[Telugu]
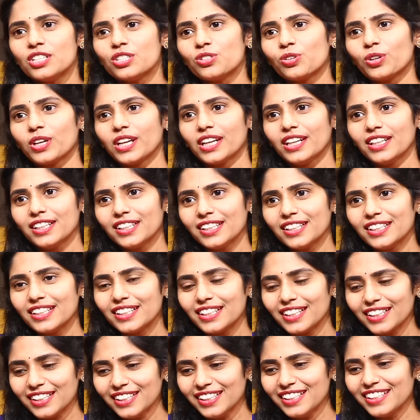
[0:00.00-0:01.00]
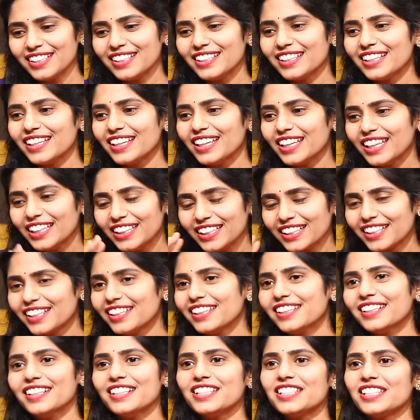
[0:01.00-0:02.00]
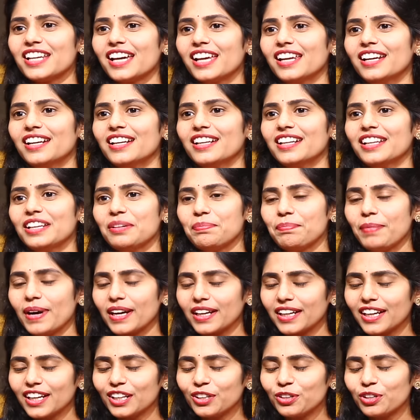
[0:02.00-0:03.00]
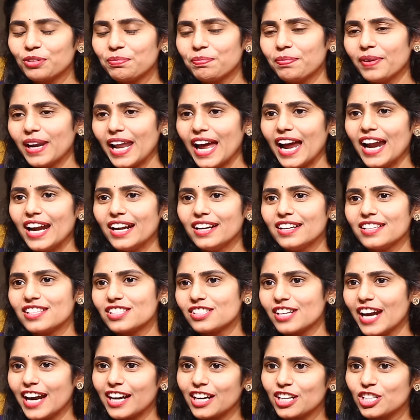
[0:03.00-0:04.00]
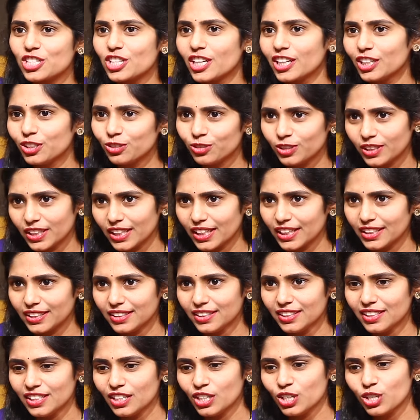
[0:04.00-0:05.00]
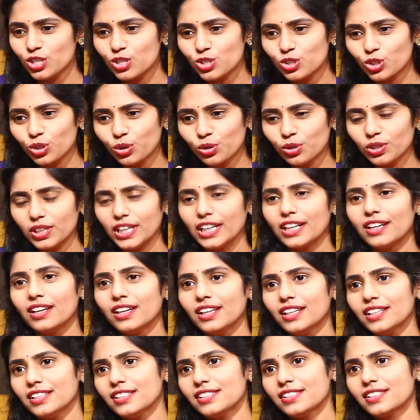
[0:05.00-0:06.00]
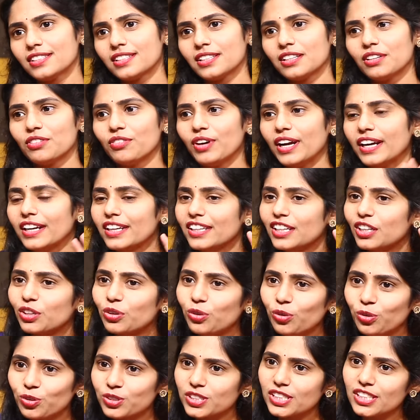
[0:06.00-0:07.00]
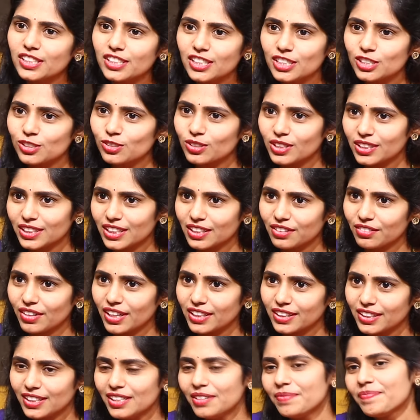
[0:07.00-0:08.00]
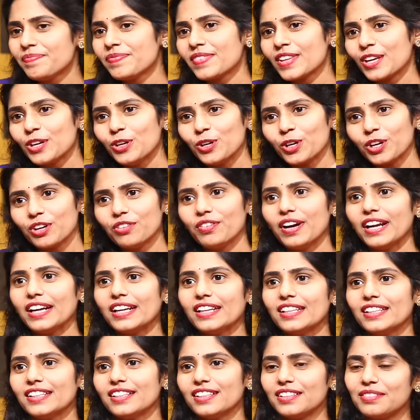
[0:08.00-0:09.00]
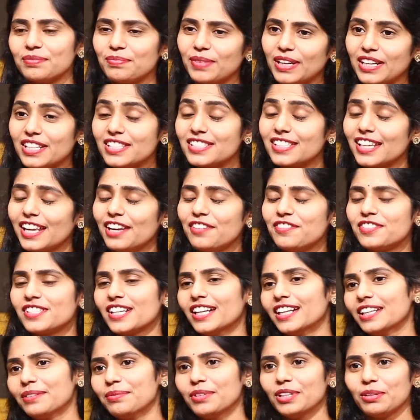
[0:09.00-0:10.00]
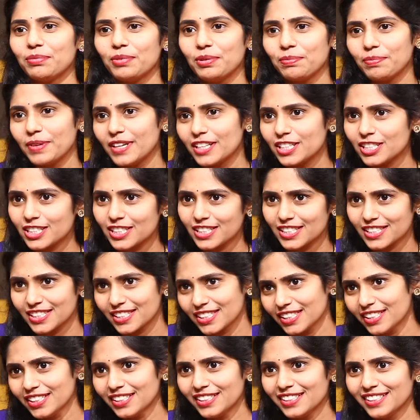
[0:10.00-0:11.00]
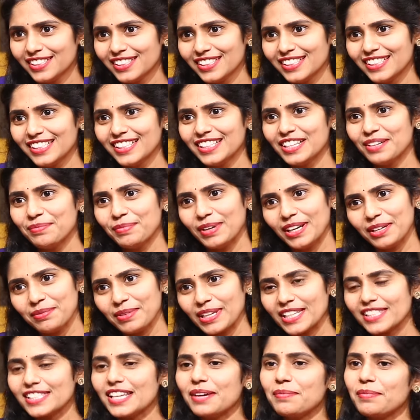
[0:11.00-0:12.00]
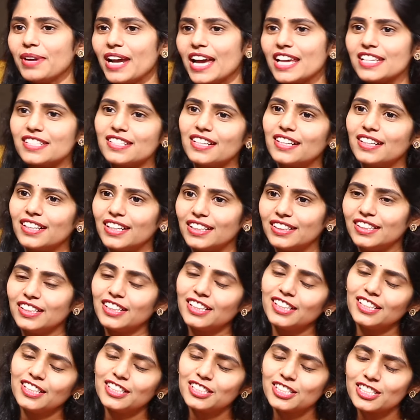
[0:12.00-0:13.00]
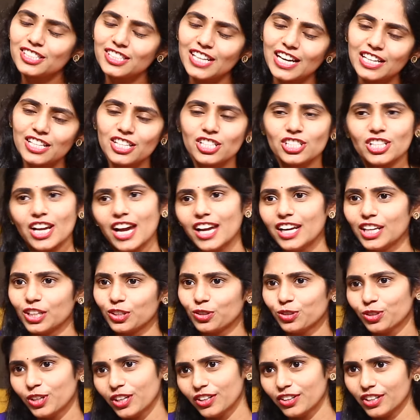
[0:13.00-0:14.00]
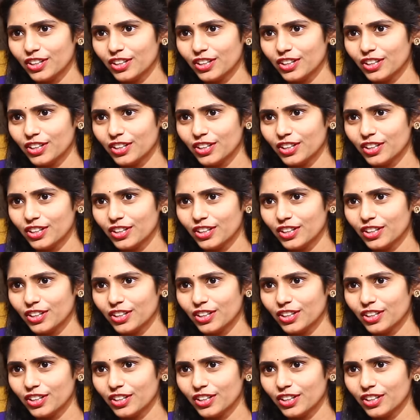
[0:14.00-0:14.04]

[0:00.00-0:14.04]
సో hmm. ఏంటి అంటే ఇది క్లియర్ చేయాలంటే పక్కగా ఒక ప్లాంట్ స్ట్రాటజీ అనేది ఉండాలి సో అట్లీస్ట్ వన్ ఇయర్ కోచింగ్ తీసుకున్న తర్వాత ఒక వన్ ఇయర్ మన సెల్ఫ్ స్టడీ మీద ప్రిపేర్ చేసి మనం ఎగ్జామ్ రాసినట్లయితే క్లియర్ చేసే ఛాన్సెస్ చాలా ఎక్కువగా